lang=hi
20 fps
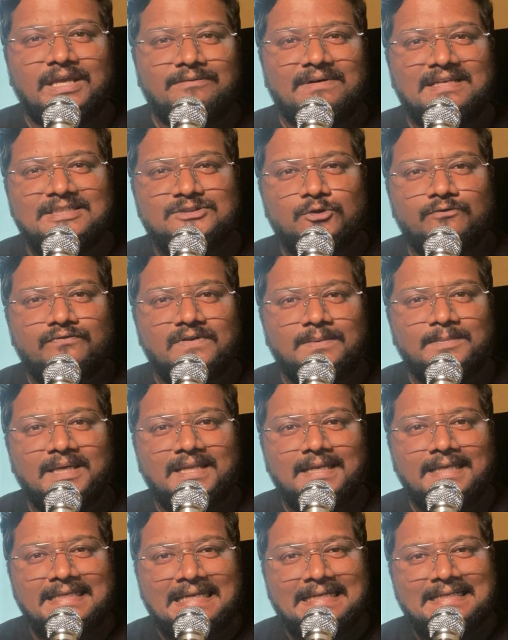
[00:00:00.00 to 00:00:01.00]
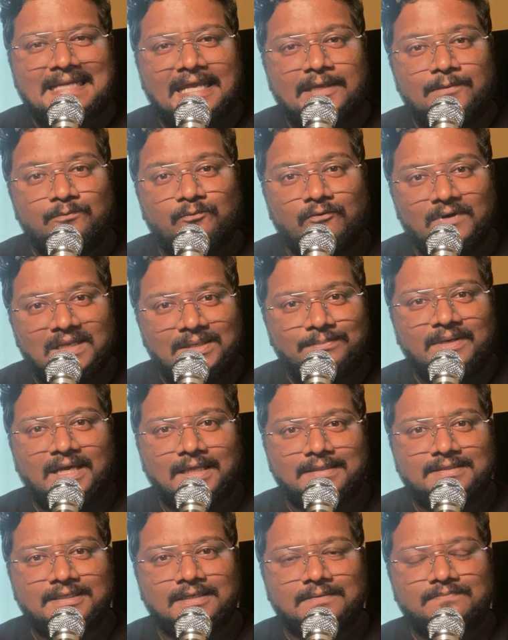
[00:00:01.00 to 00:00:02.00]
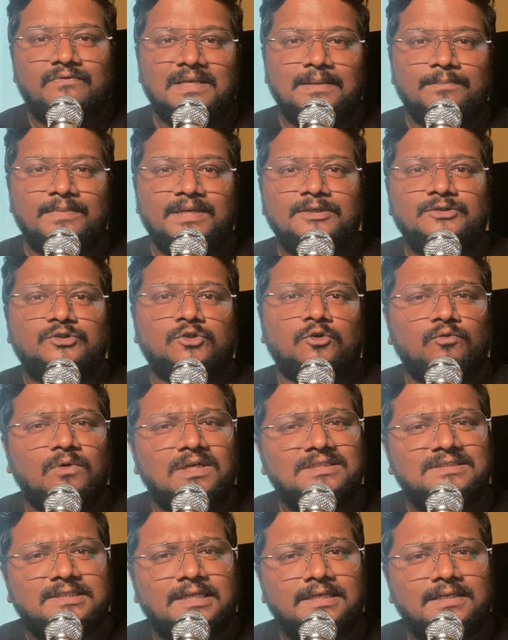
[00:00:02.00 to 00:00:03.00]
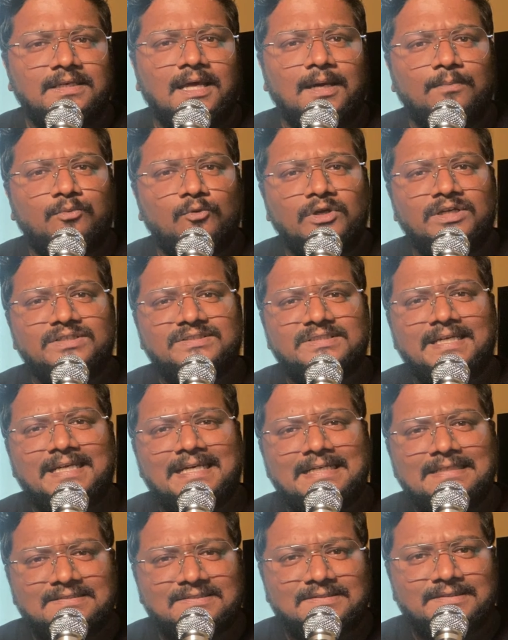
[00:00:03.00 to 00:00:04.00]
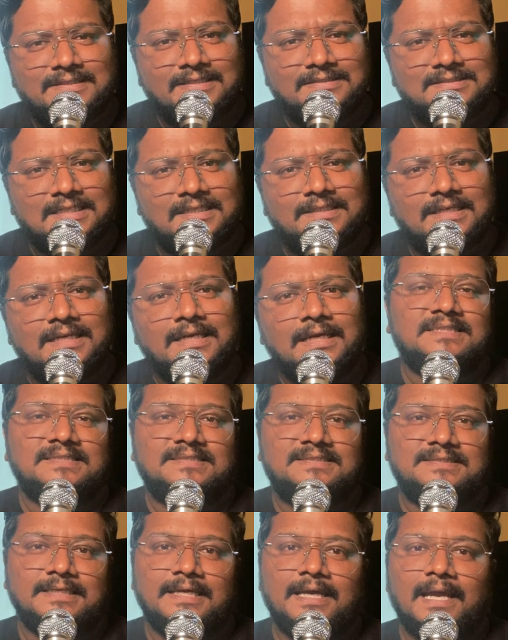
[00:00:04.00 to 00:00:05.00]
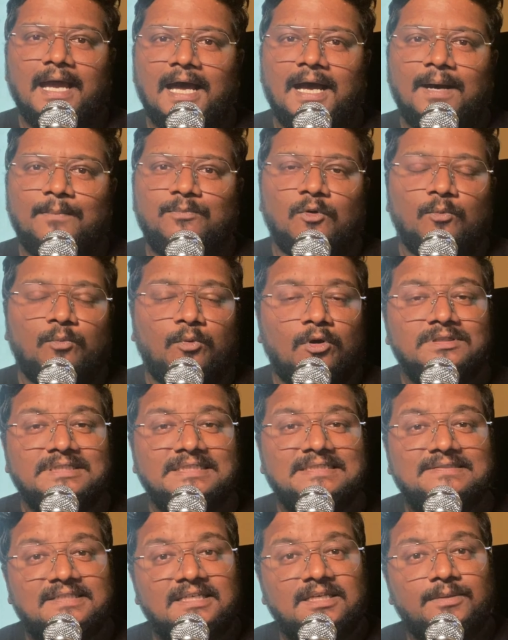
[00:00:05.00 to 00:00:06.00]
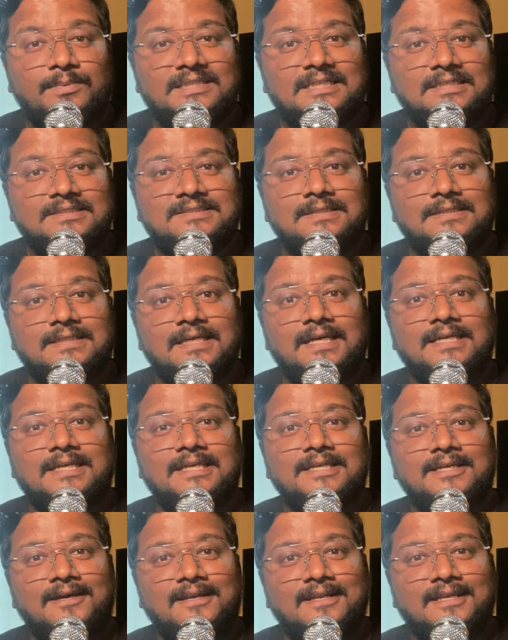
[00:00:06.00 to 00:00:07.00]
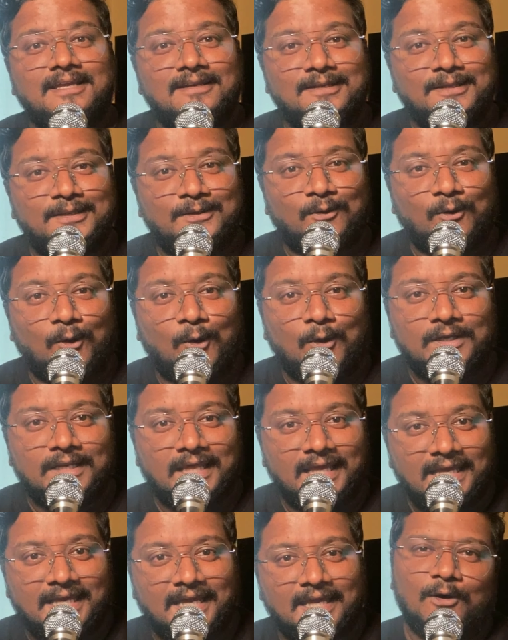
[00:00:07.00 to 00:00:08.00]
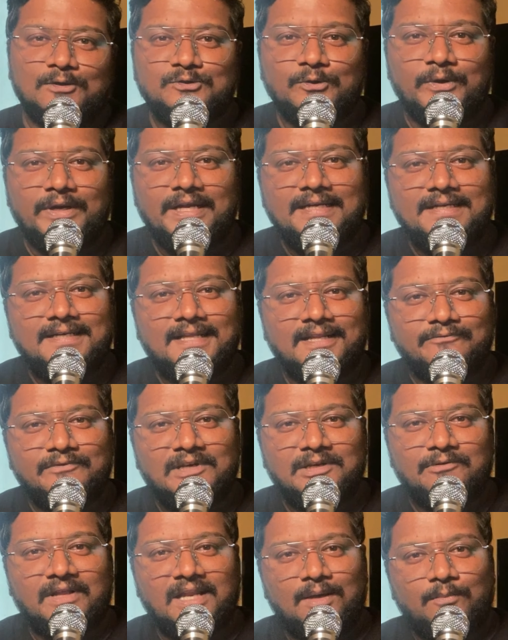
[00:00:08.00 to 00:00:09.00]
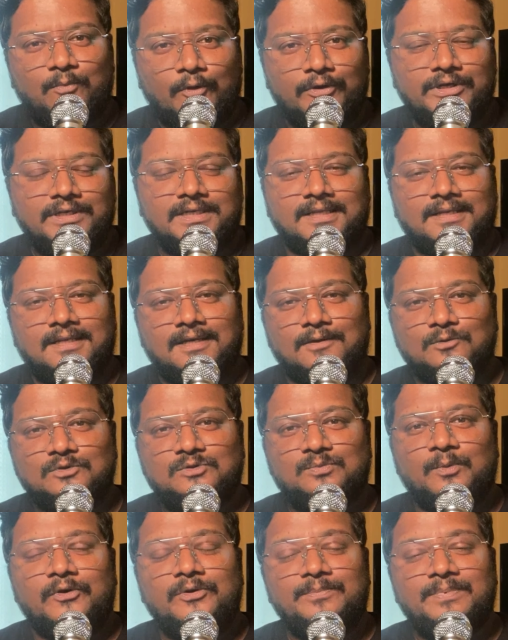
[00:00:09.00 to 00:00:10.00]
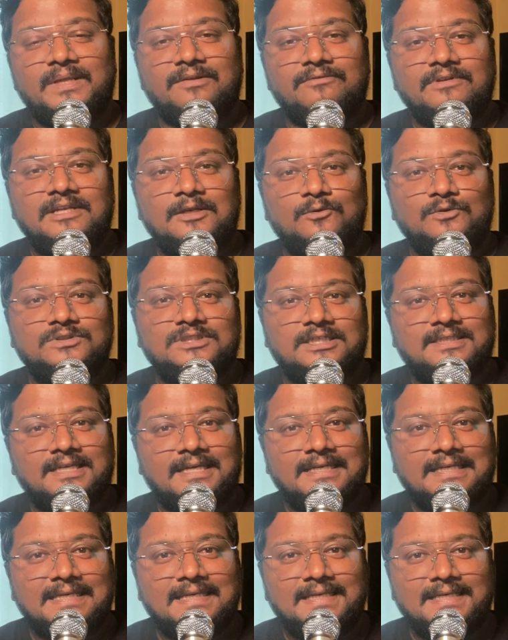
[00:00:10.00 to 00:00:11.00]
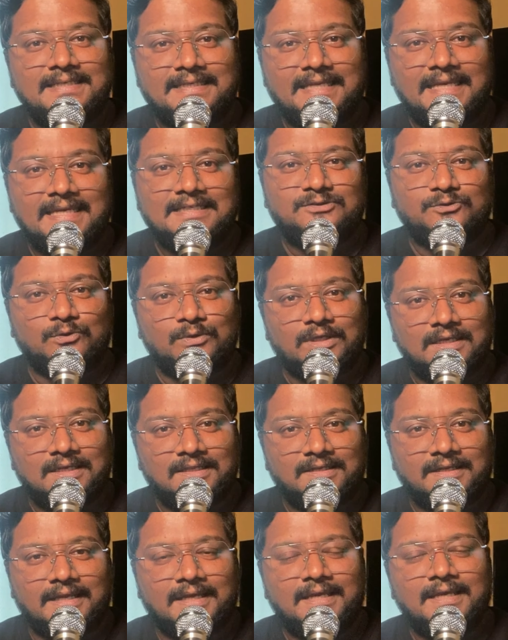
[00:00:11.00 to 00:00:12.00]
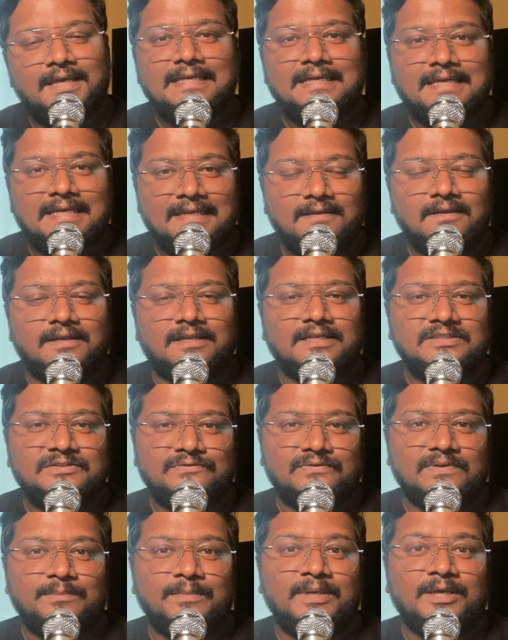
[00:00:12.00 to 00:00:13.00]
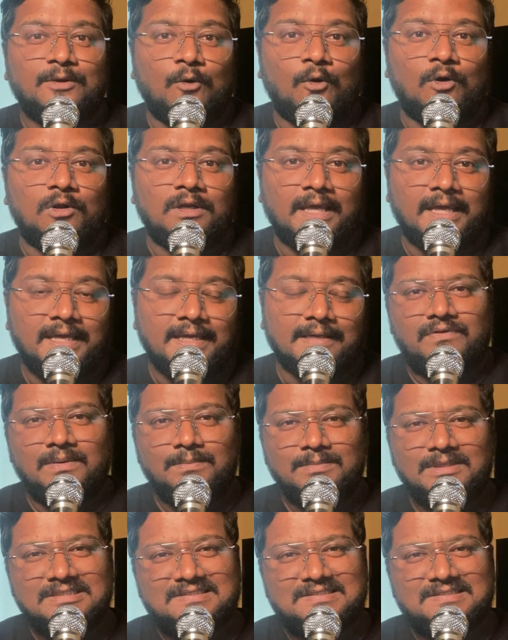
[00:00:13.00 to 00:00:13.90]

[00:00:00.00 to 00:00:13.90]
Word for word: ये वाली जो फिल्म है ना ये टाइप वन में आती है फिल्म में शुरुआत से ही ना आपको ऐसे हिंट्स दिए जाते हैं जिससे आपको बहुत बहुत इजीली पता चलता है कि यार किलर कौन है और जो इंटरवल वाला पॉइंट है ना उस पॉइंट पे रिवील हो जाता है कि ये जो किलर है ये किलर इस फिल्म में कौन है फिल्म